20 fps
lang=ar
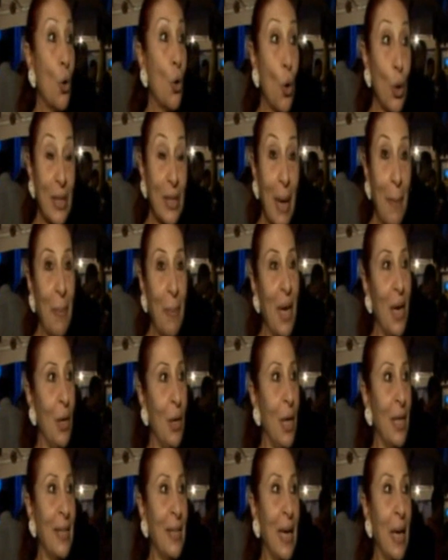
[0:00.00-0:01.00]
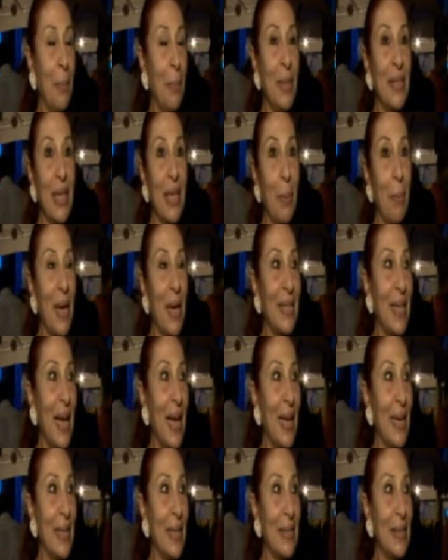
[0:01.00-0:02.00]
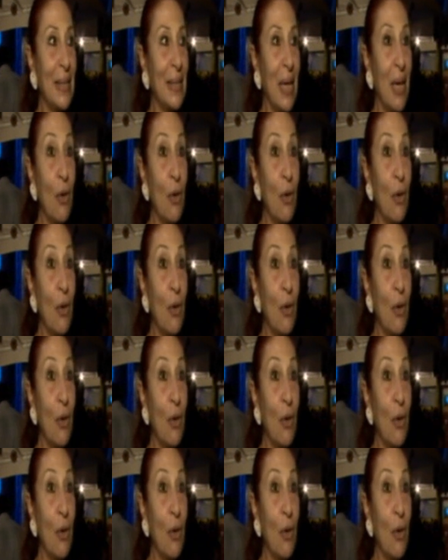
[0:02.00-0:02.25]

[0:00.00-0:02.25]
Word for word: كتب لتلاميذ المدارس